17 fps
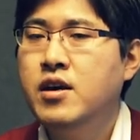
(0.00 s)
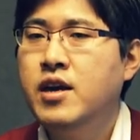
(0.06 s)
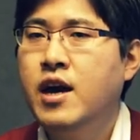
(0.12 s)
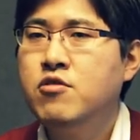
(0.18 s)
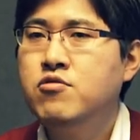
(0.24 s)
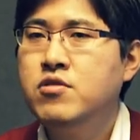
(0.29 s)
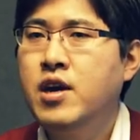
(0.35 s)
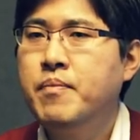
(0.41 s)

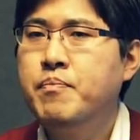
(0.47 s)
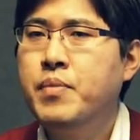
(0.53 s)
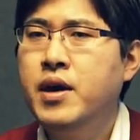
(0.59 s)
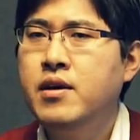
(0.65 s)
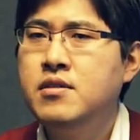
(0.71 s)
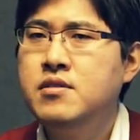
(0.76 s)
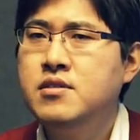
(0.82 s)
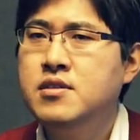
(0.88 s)
향후
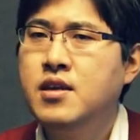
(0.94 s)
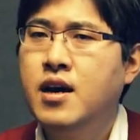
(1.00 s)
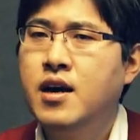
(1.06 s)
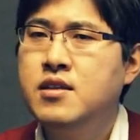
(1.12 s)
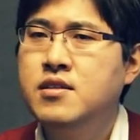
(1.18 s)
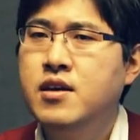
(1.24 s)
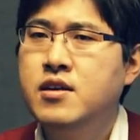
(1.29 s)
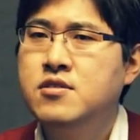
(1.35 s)
캠페인을
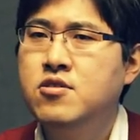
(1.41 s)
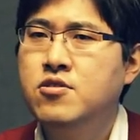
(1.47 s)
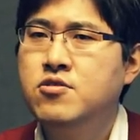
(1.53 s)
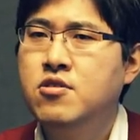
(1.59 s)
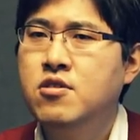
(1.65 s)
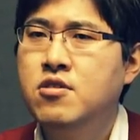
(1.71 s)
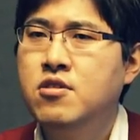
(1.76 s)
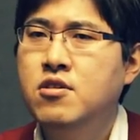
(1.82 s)
진행하는 데
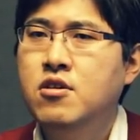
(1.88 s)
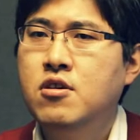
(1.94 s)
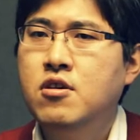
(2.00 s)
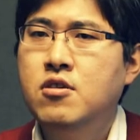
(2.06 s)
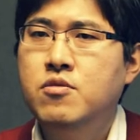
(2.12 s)
있어서